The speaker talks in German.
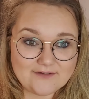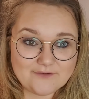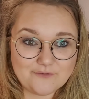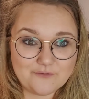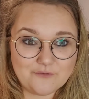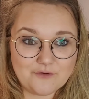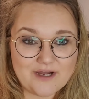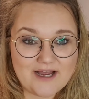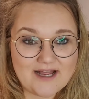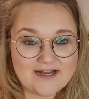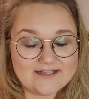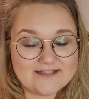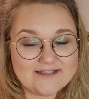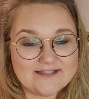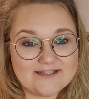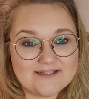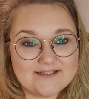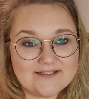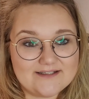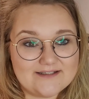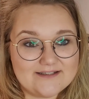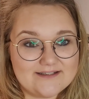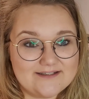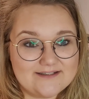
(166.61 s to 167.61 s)
Du
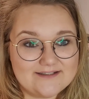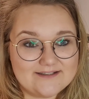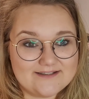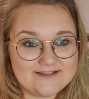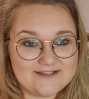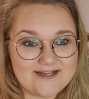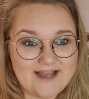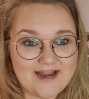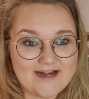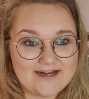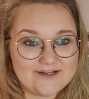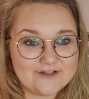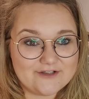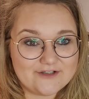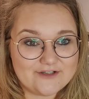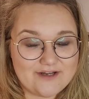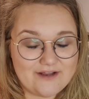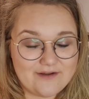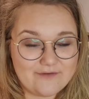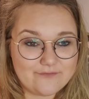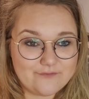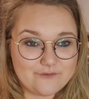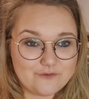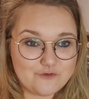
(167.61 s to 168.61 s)
kannst dein
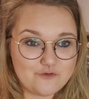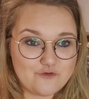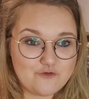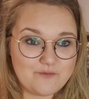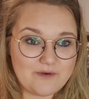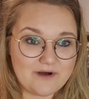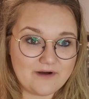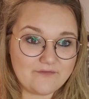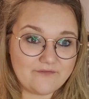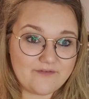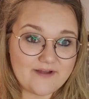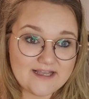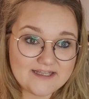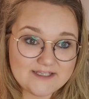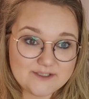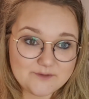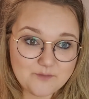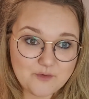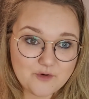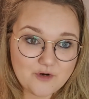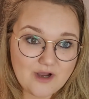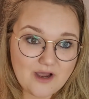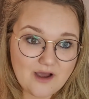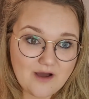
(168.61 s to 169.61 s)
Geschäft über
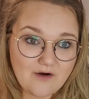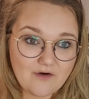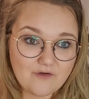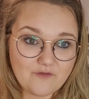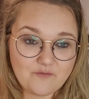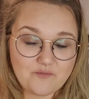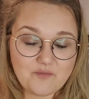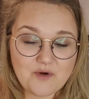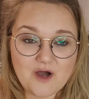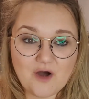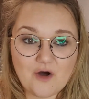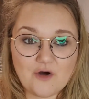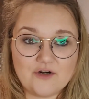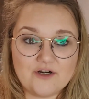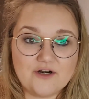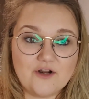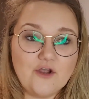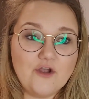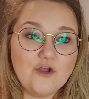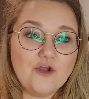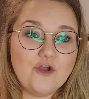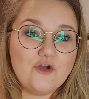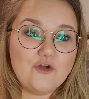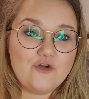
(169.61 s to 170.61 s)
Facebook aufbauen,
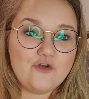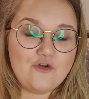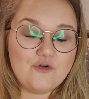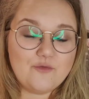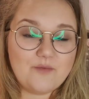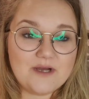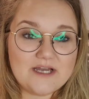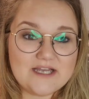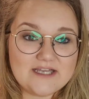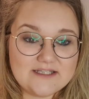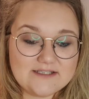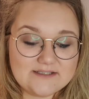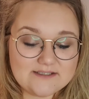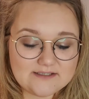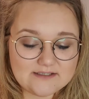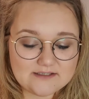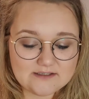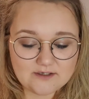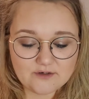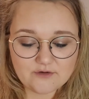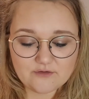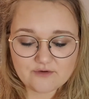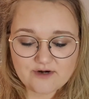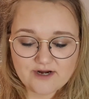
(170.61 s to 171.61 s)
über
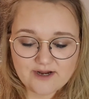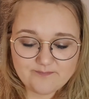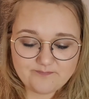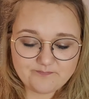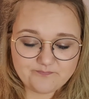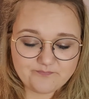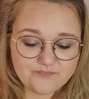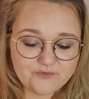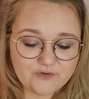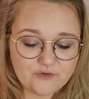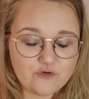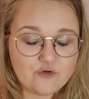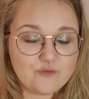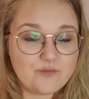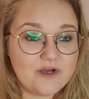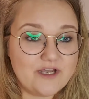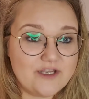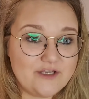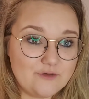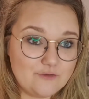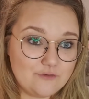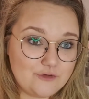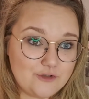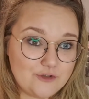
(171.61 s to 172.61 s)
Instagram, über
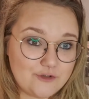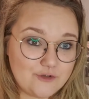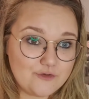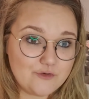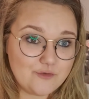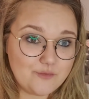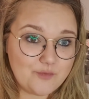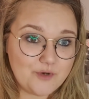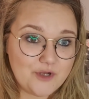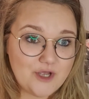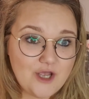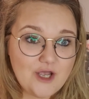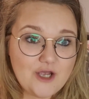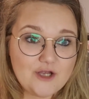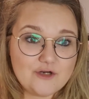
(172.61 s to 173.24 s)
YouTube.